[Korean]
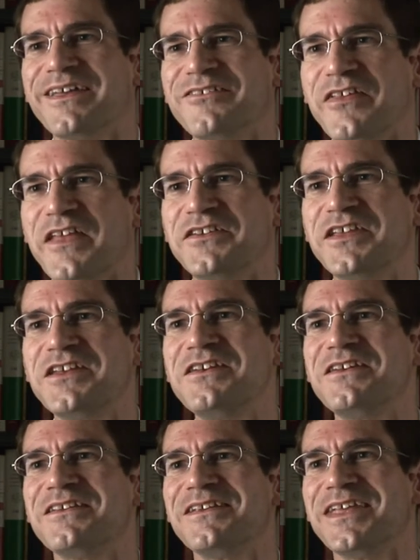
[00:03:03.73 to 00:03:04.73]
So they
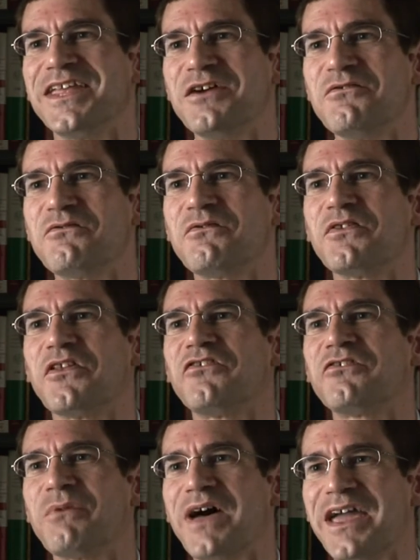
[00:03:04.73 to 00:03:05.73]
didn't give the
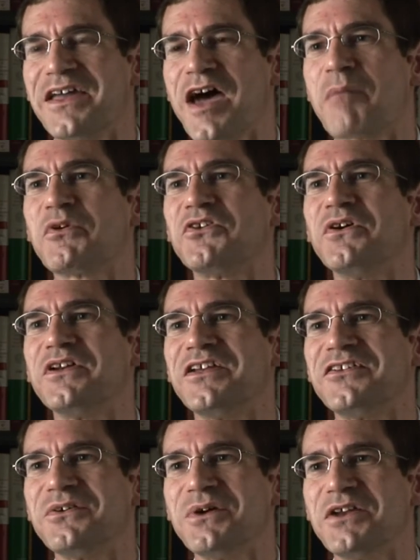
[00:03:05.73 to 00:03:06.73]
Sui an
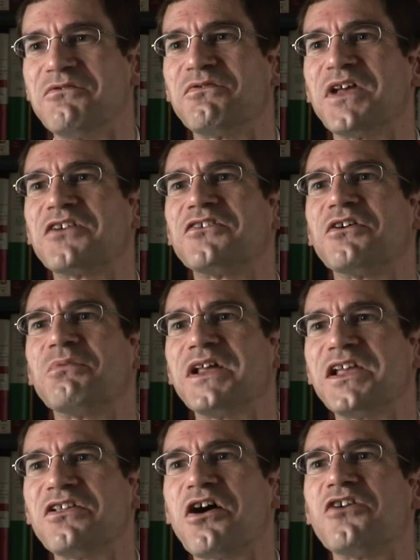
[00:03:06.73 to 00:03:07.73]
opportunity to inflict a
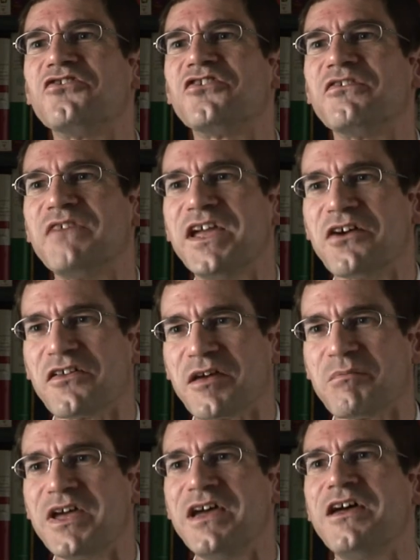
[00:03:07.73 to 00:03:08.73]
really large defeat on
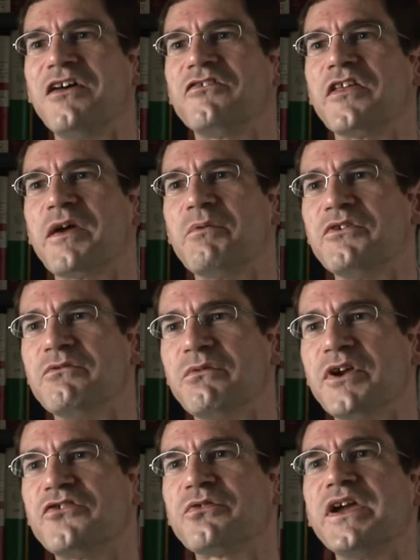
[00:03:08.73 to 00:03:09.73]
them. So they would
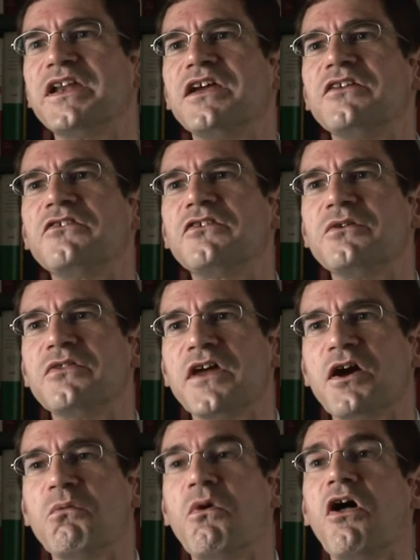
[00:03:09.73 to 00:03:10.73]
retreat into
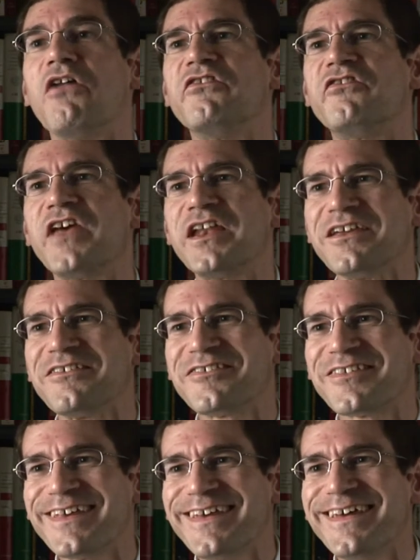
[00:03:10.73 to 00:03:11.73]
their walled cities.